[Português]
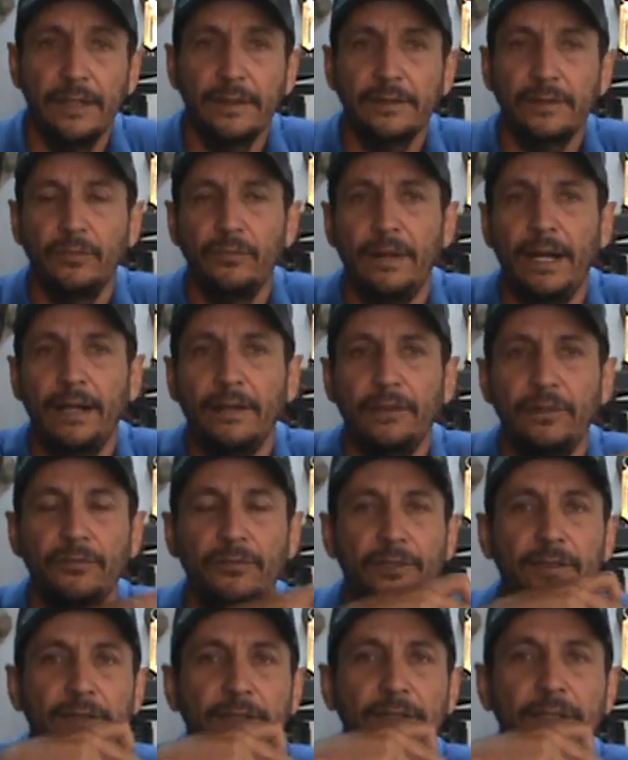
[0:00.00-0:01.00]
São arcos que
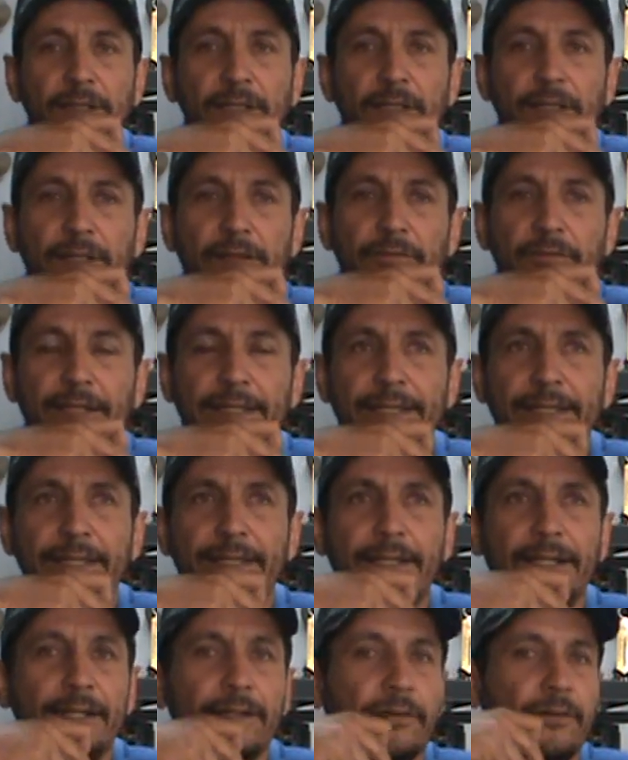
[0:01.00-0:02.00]
você vai
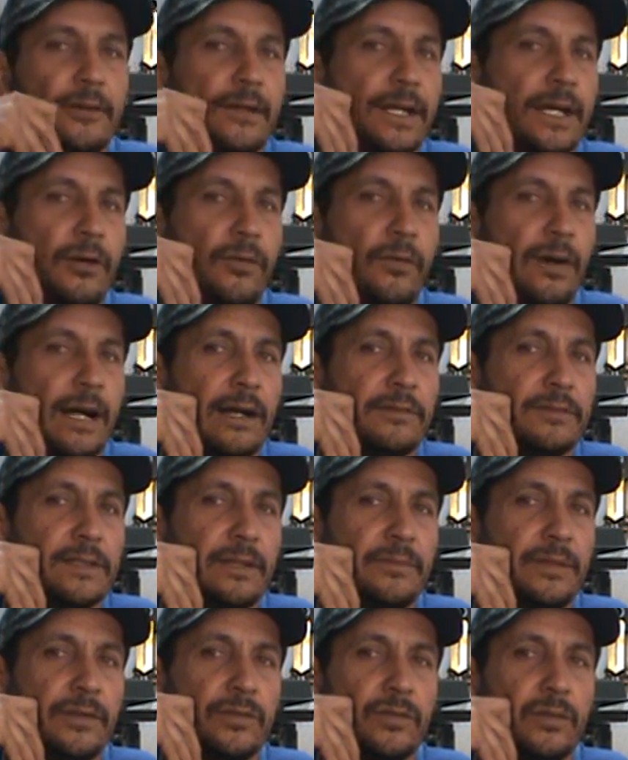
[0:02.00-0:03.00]
ter que ancorar o arco,
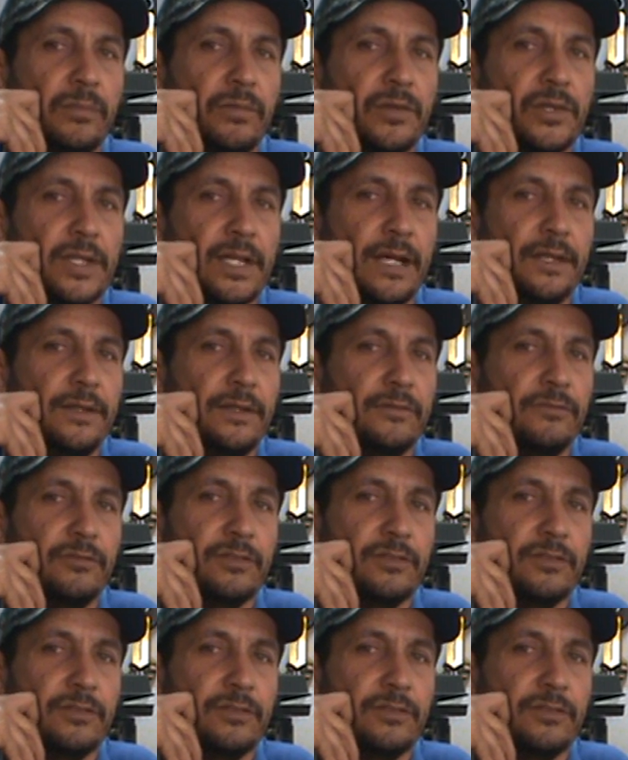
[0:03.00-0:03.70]
saber a sua puxada.